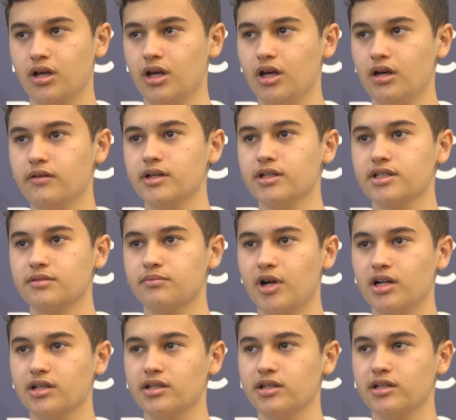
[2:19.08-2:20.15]
Evet,
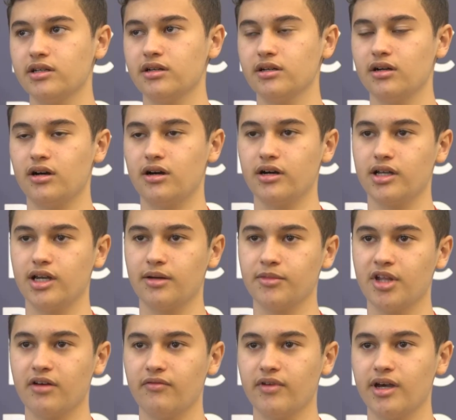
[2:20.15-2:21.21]
belki
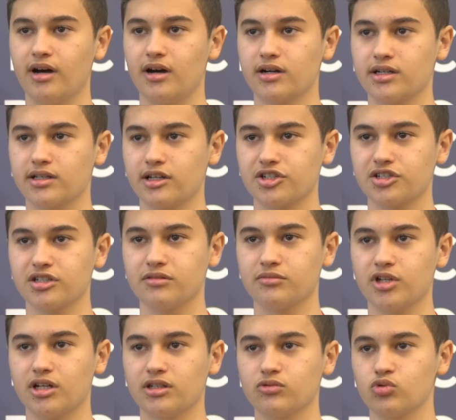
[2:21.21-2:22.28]
ailemden ve
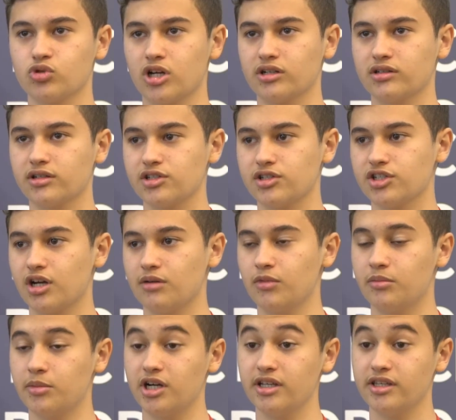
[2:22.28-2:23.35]
arkadaşlarımdan uzaklaşacağım
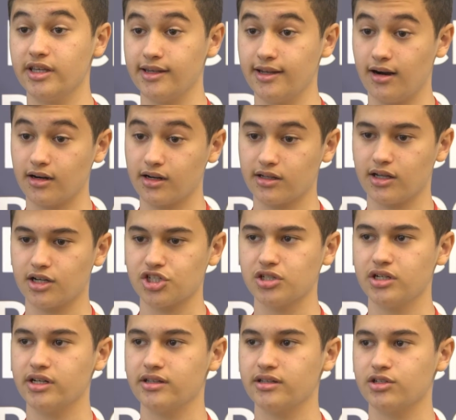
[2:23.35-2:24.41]
ama yeni arkadaşlar
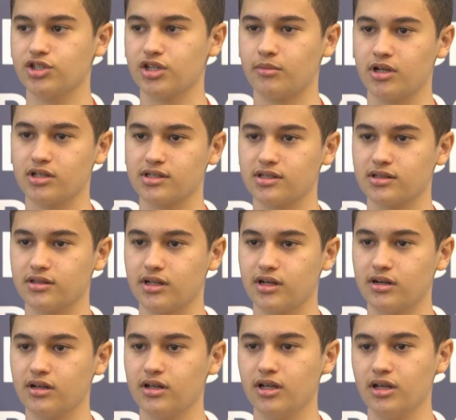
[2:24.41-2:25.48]
edineceğim aslında.
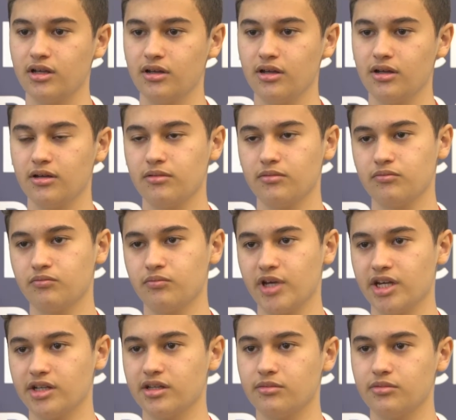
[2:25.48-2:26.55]

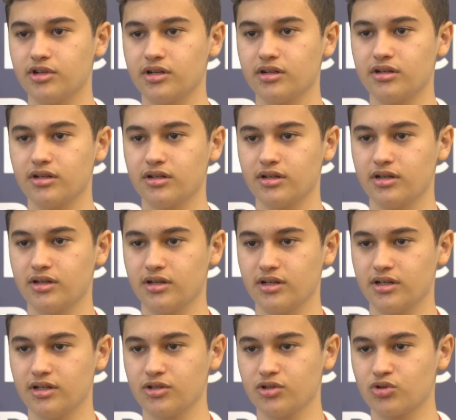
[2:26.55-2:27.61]
Pek de bir
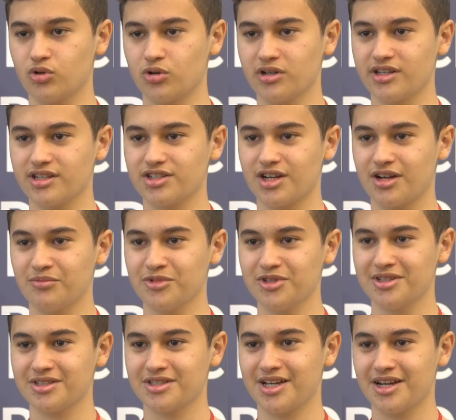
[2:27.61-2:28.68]
zorlanacağımı
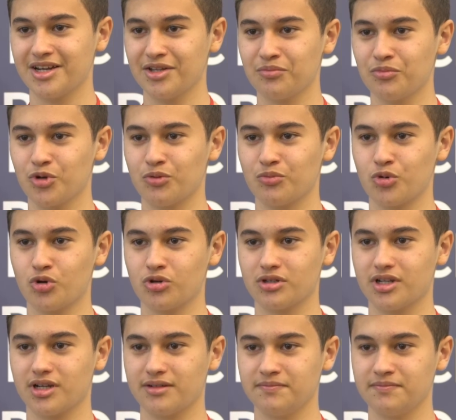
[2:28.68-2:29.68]
zannetmiyorum bu konuda.